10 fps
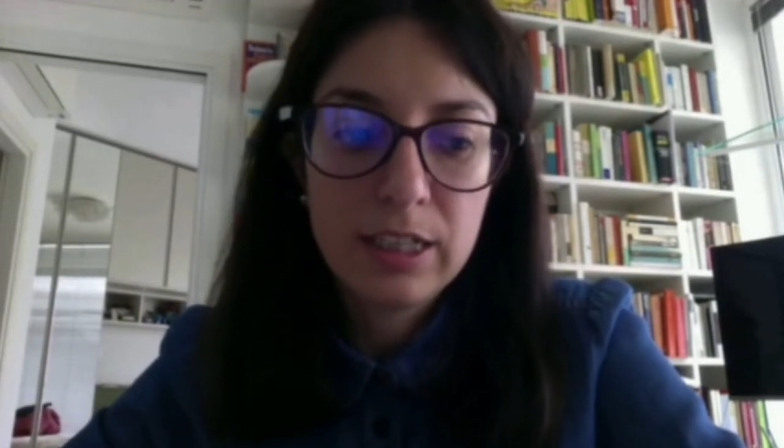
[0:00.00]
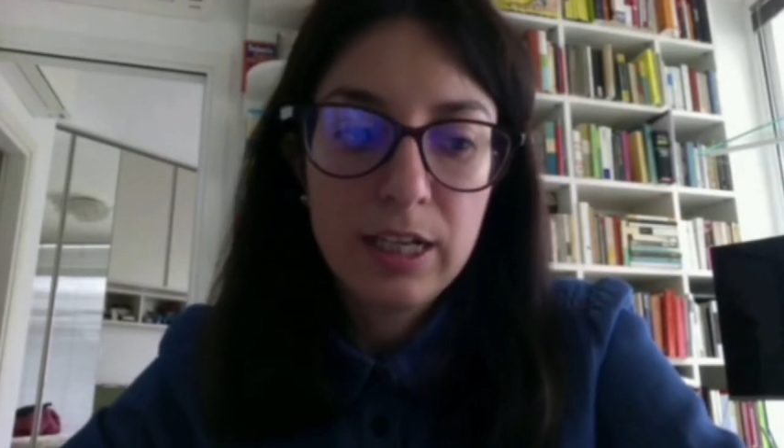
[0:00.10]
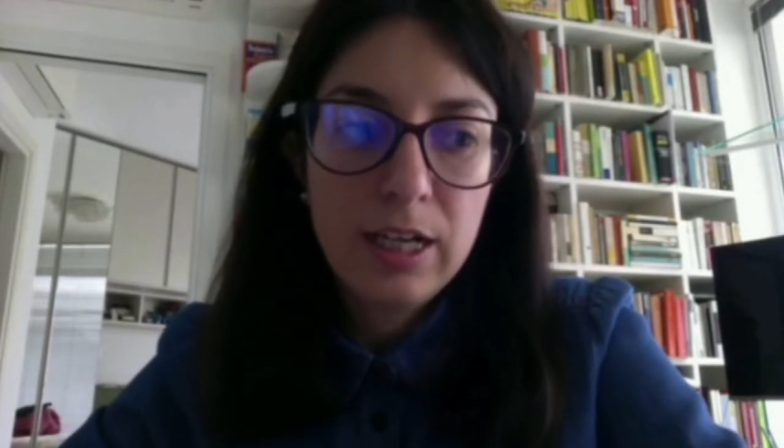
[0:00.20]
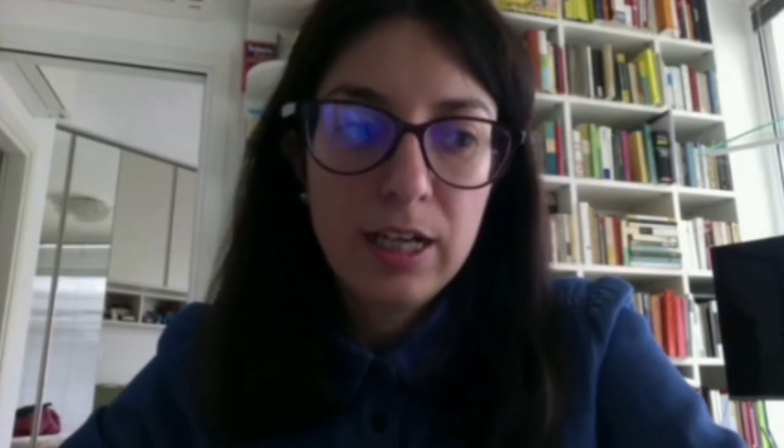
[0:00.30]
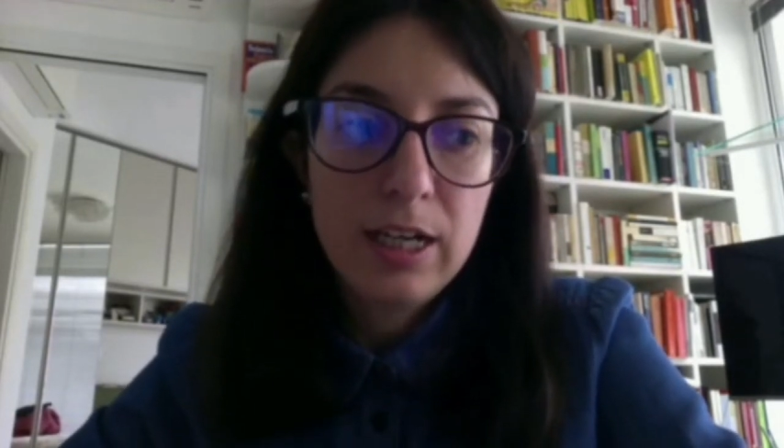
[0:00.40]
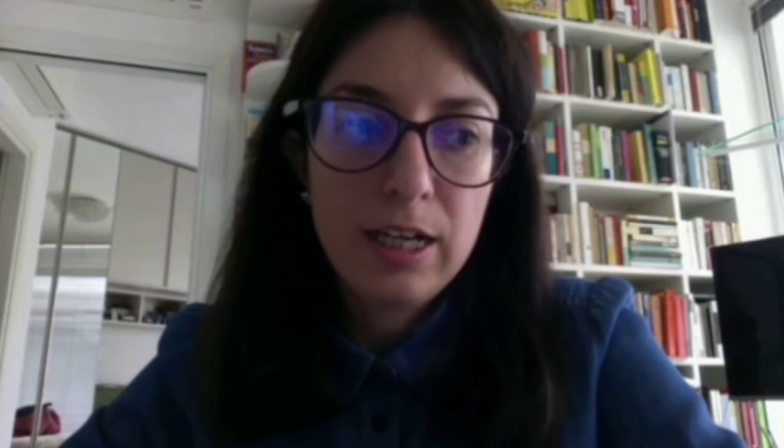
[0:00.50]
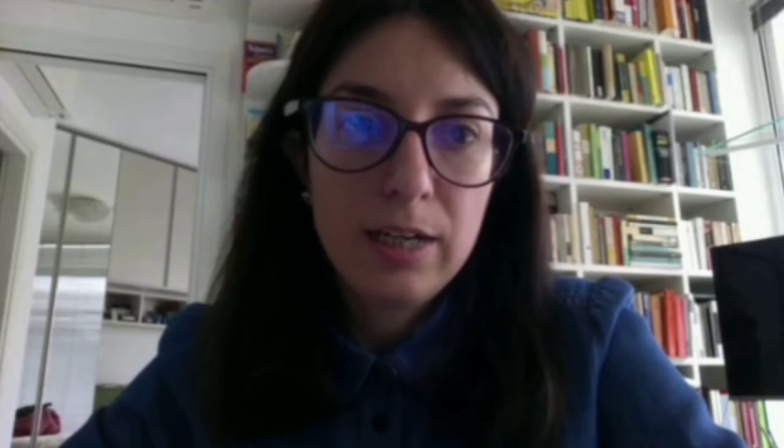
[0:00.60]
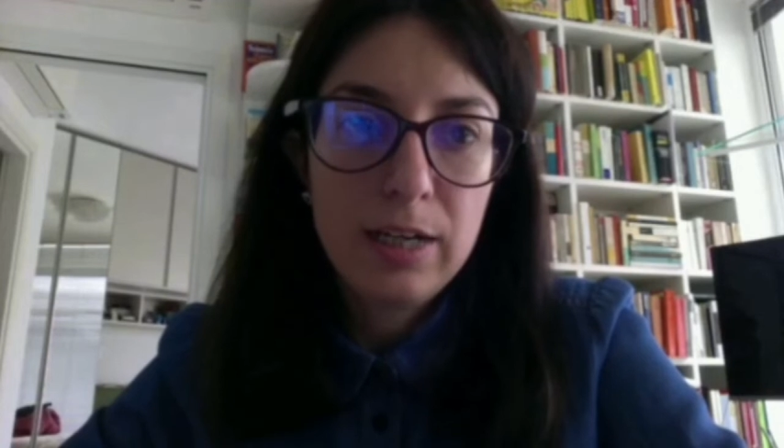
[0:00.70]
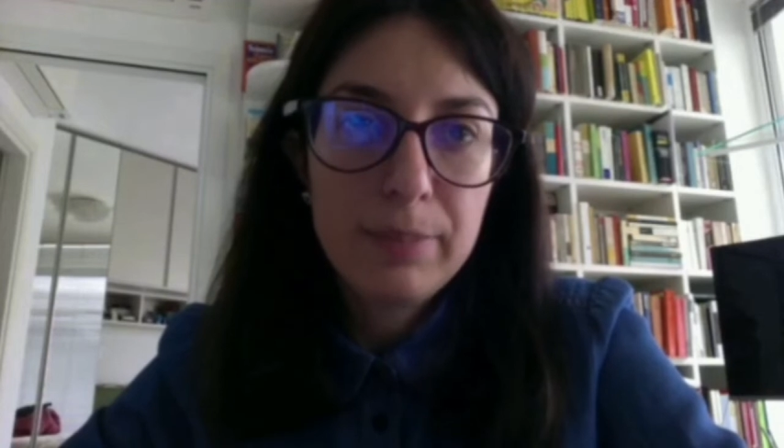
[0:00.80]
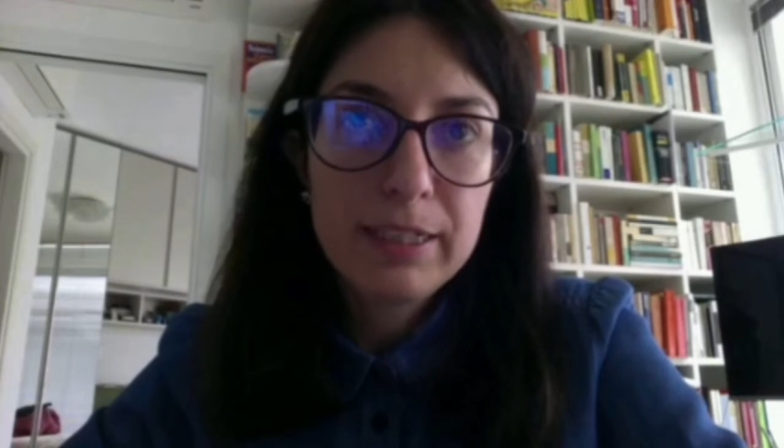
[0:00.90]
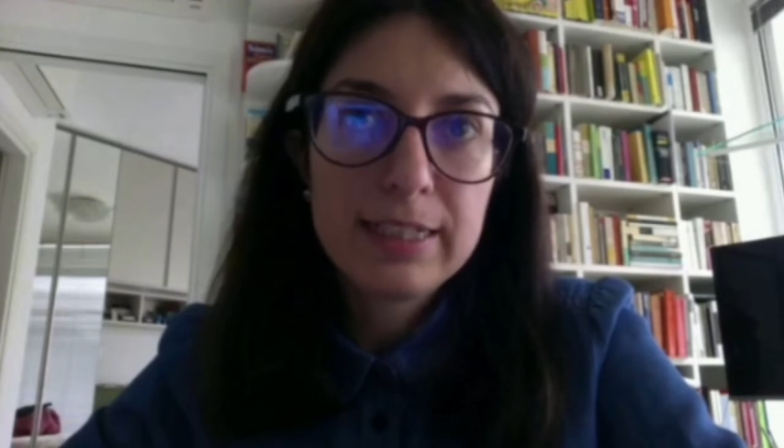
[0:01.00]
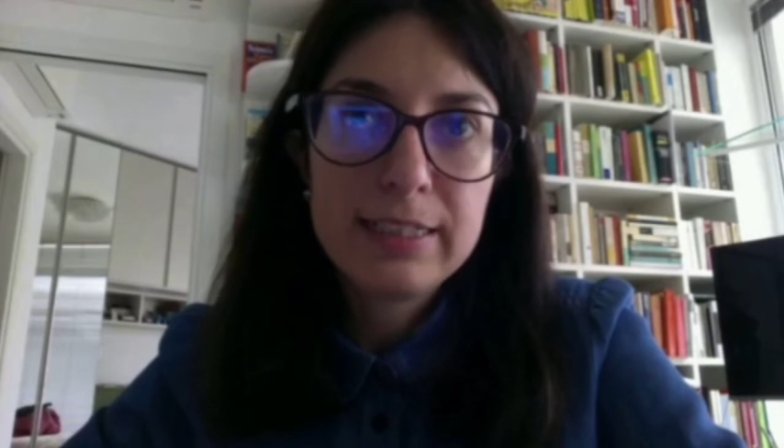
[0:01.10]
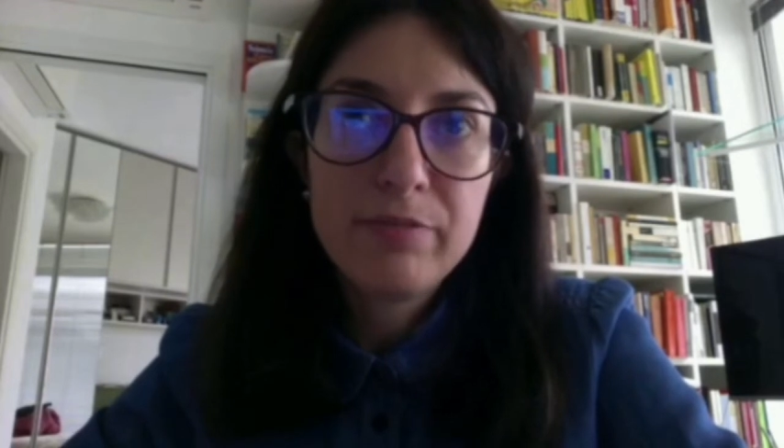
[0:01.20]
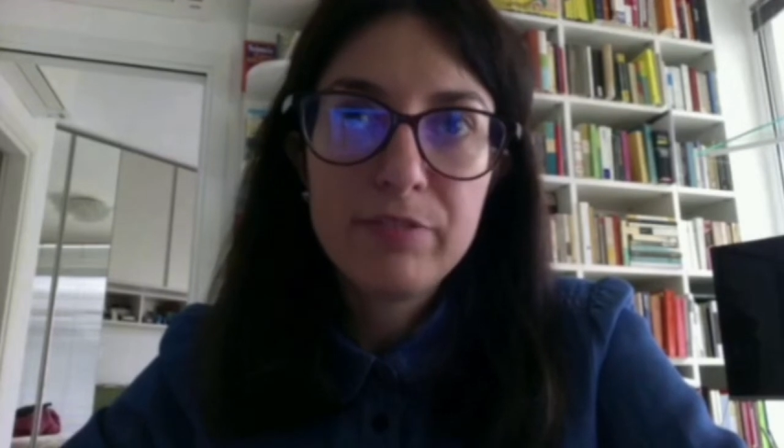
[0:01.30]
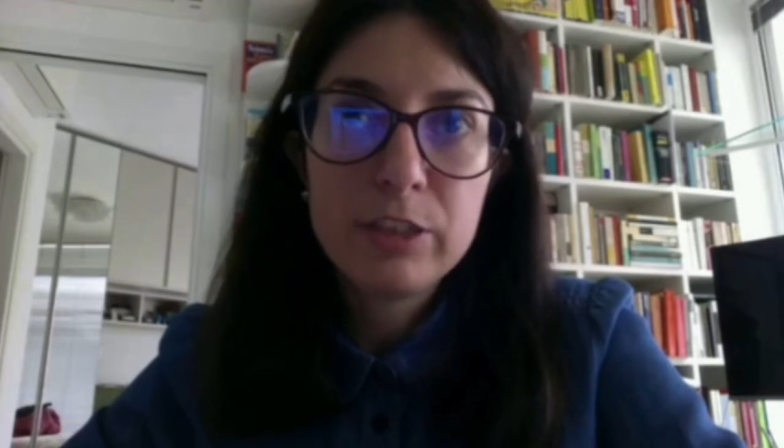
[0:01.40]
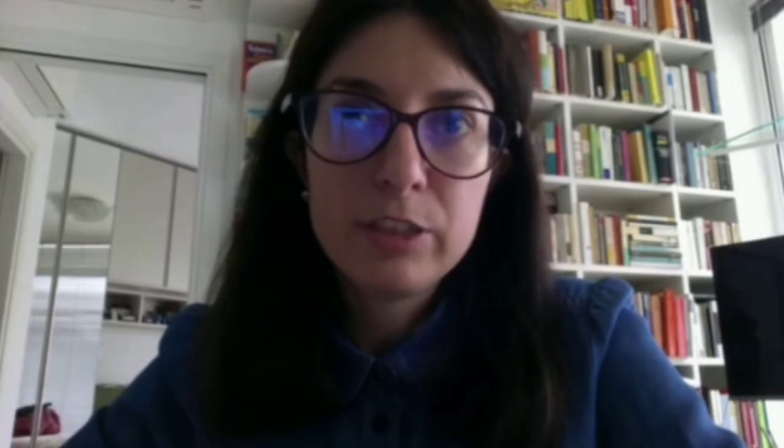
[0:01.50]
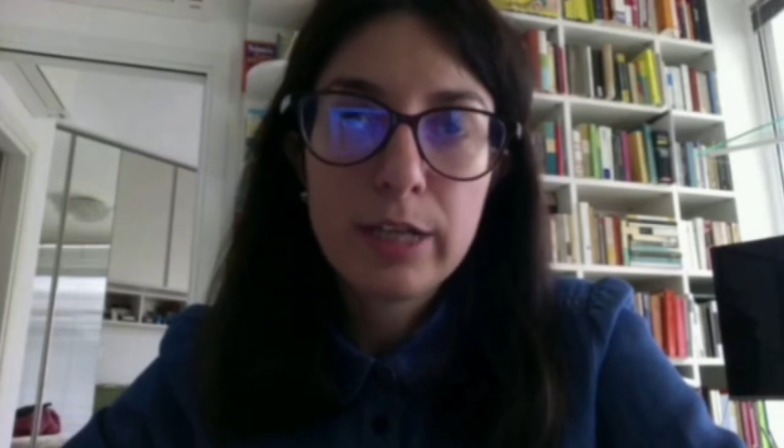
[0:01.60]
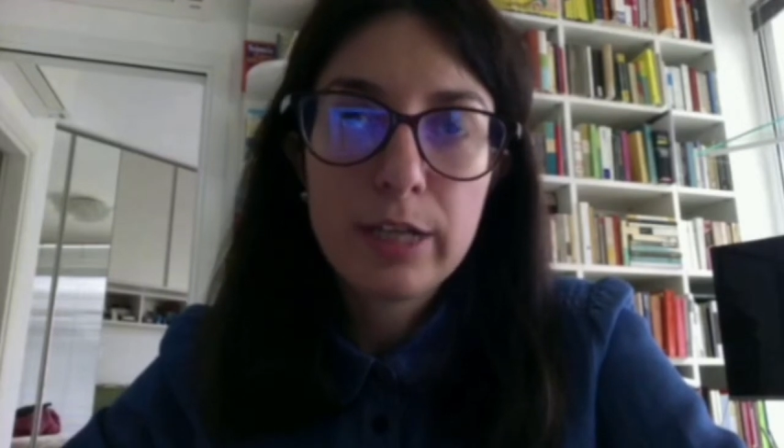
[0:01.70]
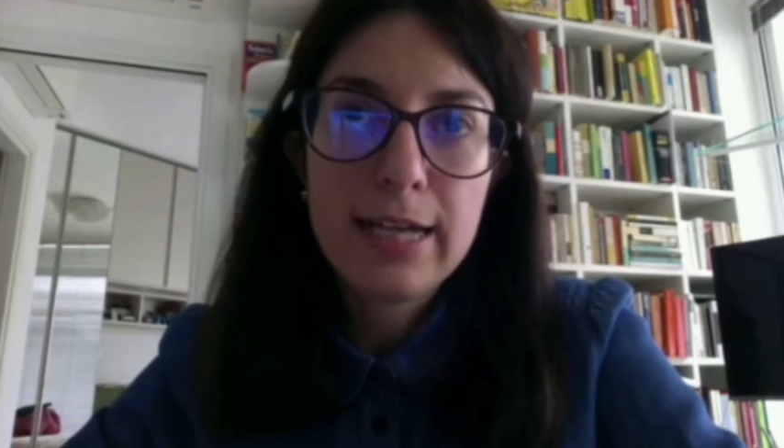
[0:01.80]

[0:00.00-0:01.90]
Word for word: eh, perché si è visto che